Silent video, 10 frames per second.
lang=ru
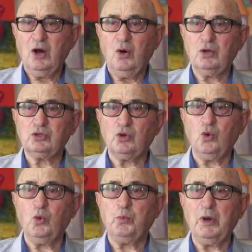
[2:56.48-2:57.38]
он
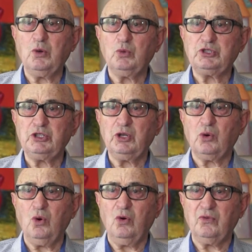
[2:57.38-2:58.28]
группой
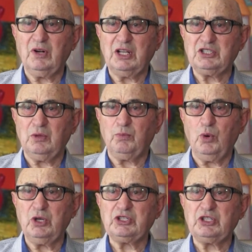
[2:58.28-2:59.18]
учеников начал
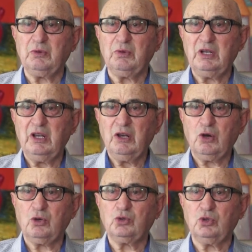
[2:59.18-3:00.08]
поиски
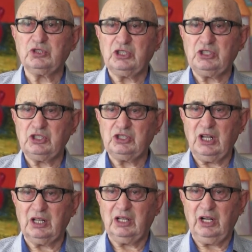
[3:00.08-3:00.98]
кто
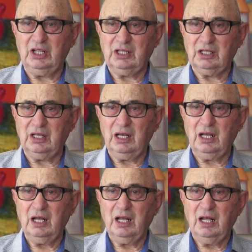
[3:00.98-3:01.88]
защищал Крединга
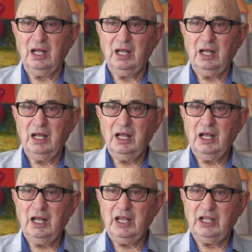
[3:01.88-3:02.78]

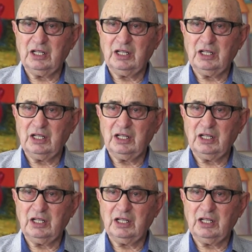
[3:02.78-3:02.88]
и